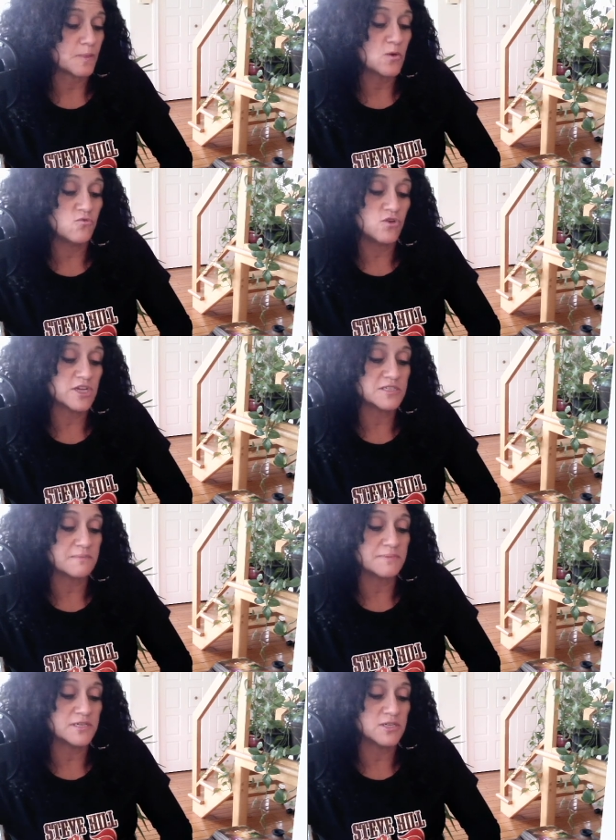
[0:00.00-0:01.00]
On voit que
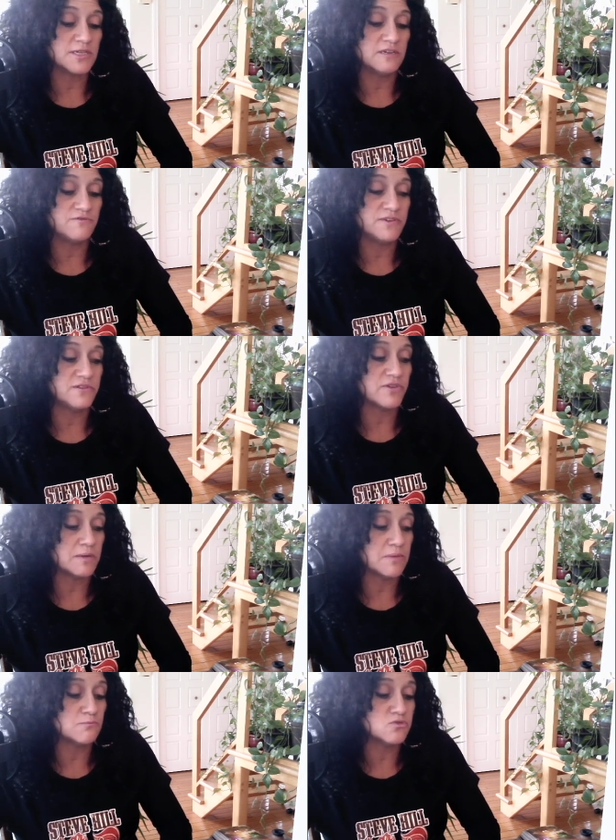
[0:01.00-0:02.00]
cette personne, elle vit
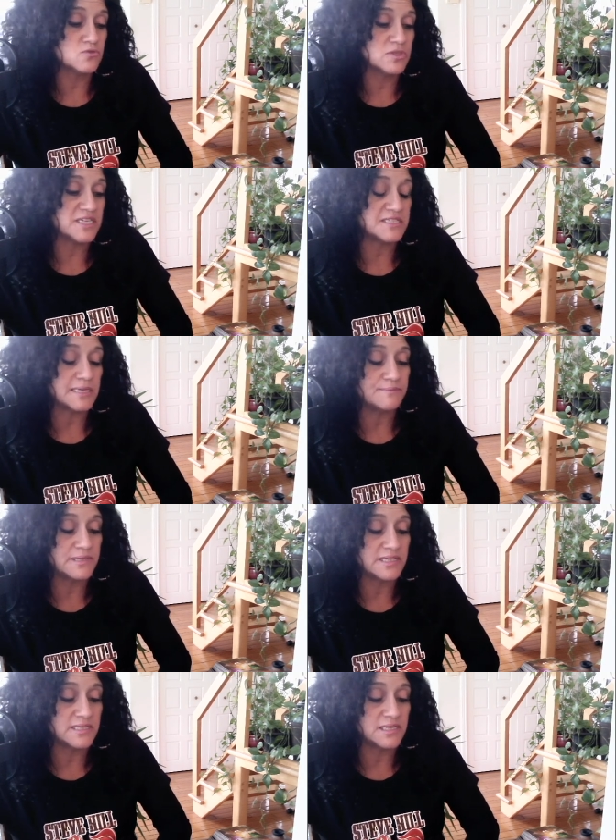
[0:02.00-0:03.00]
vraiment beaucoup
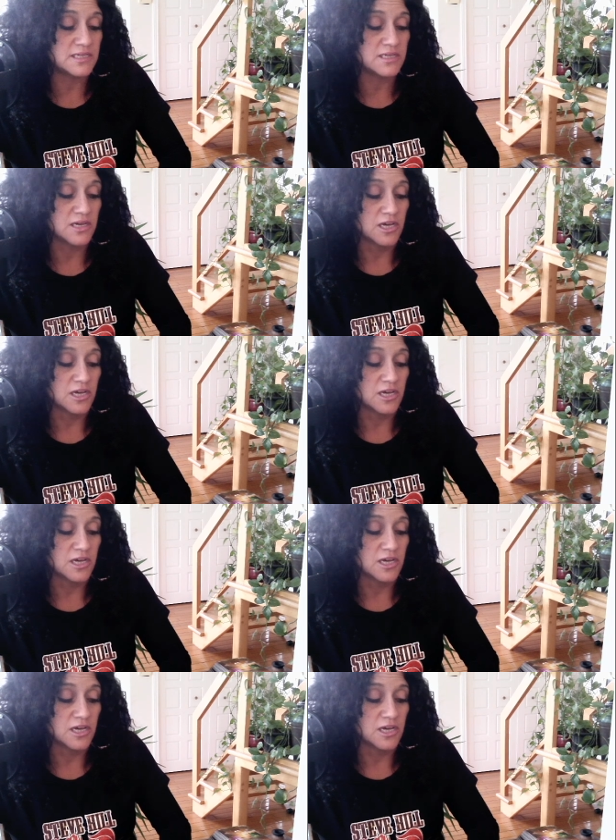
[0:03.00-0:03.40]
d'instabilité